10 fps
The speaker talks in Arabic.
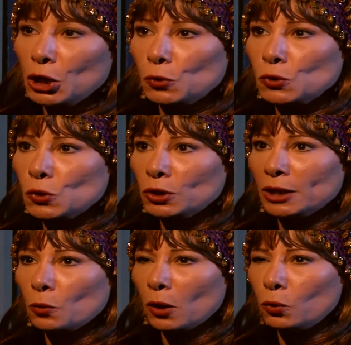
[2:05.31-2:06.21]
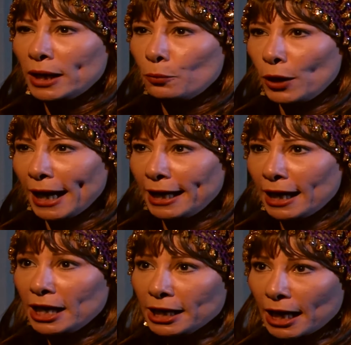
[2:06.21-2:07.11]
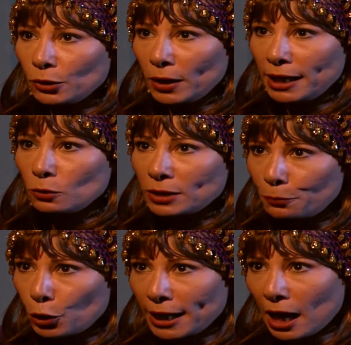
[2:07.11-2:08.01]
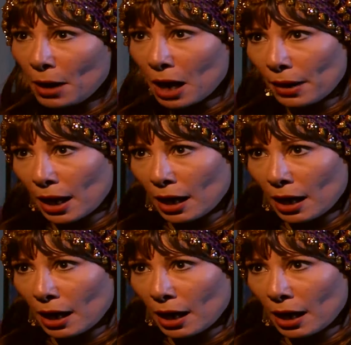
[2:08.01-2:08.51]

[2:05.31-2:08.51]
جوز اختك واخوك يا ابو العيله كانوا هنا ودبوا خناقه مع بعض